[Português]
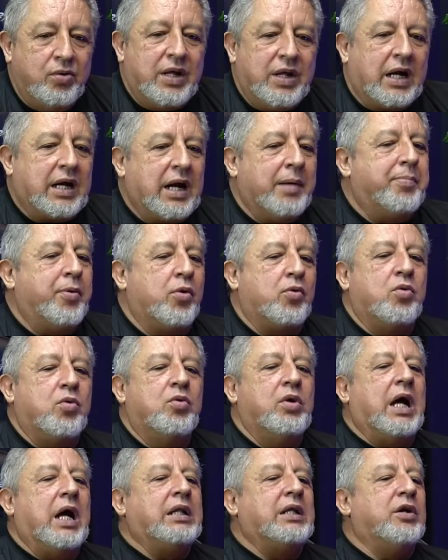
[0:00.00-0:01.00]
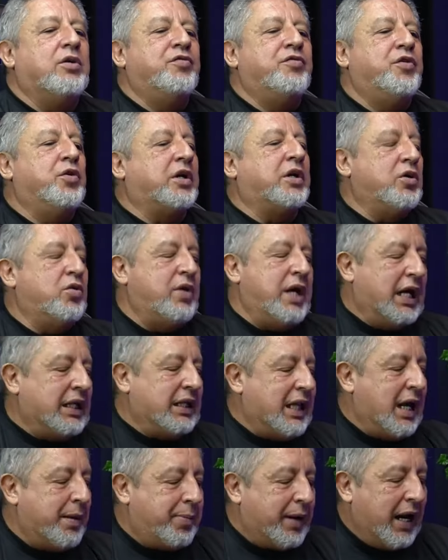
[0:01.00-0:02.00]
Daqui a pouco o ladrão viu que não ia
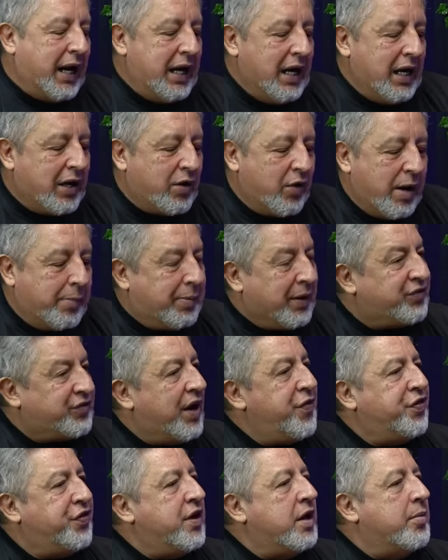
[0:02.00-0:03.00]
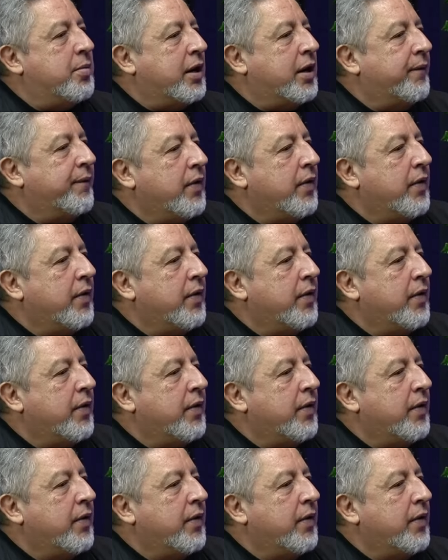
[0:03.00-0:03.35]
dar para ele, que eu ia passar em cima.